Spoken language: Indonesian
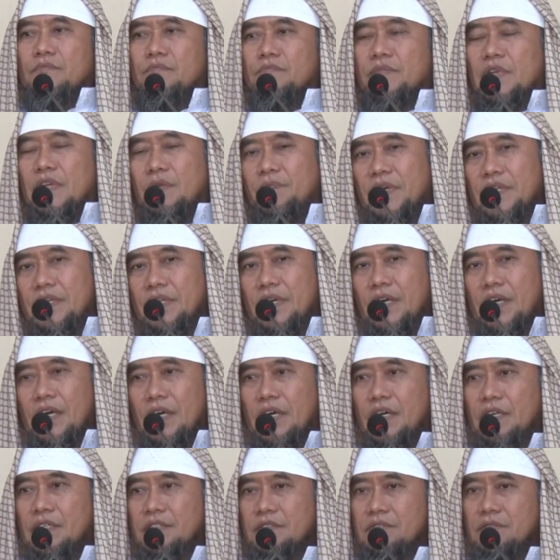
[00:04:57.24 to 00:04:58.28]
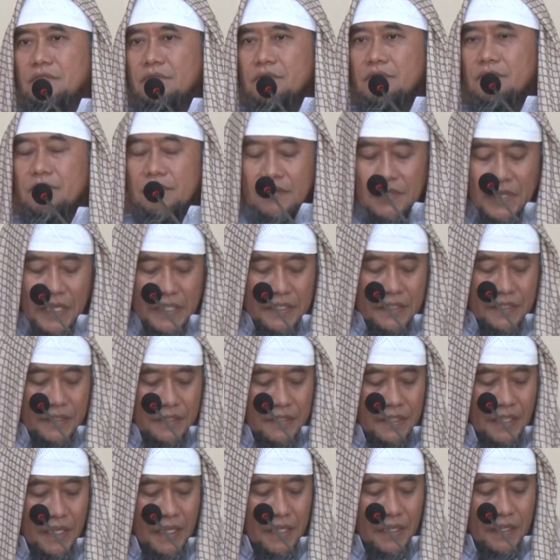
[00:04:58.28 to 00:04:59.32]
Perbedaan
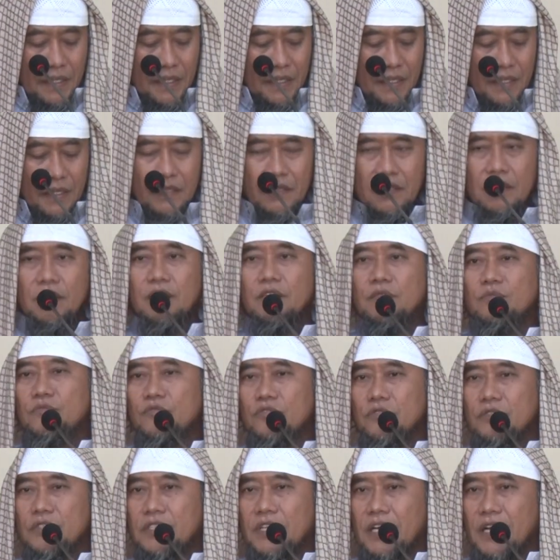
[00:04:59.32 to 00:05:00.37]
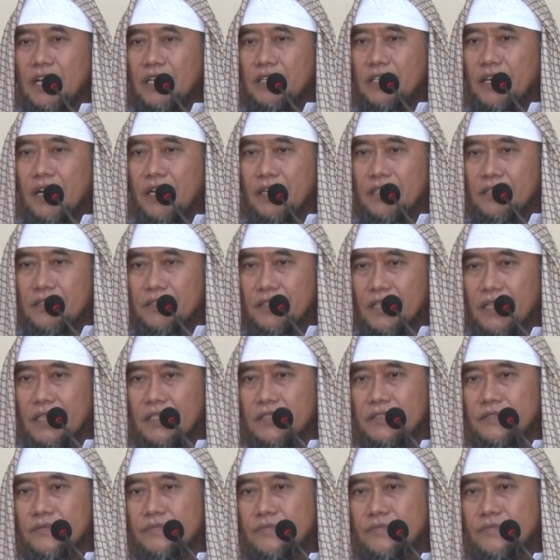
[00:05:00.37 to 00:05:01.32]
antara ilmu dengan harta.